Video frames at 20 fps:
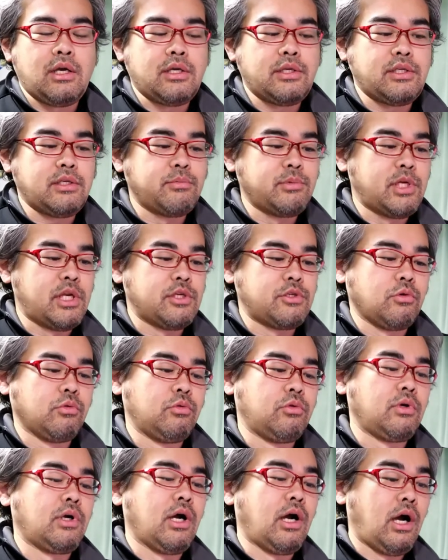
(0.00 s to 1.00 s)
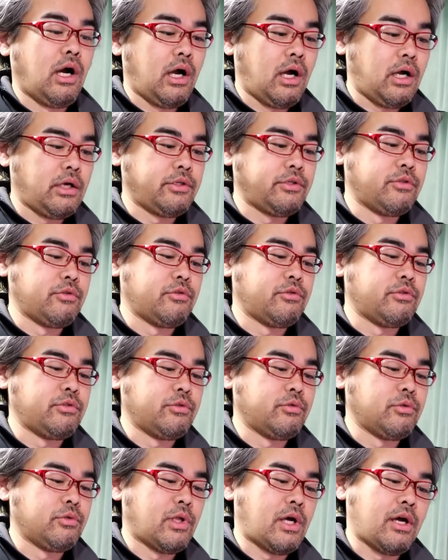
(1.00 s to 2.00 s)
シミュレーションとかいうふ
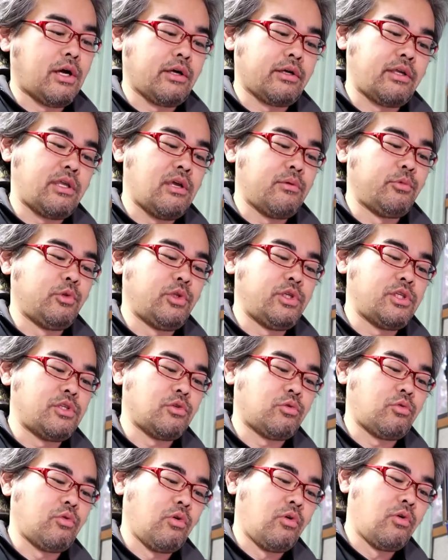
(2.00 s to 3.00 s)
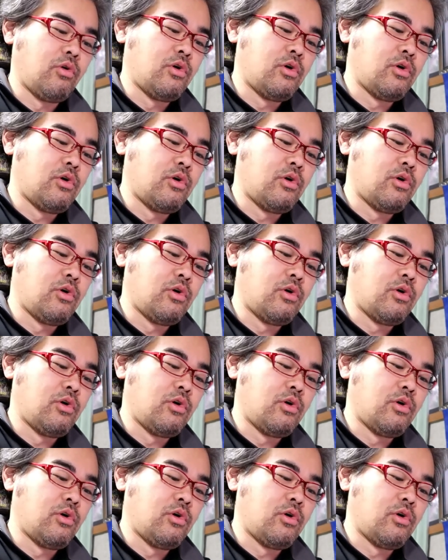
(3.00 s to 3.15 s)
うなゲームにちょっと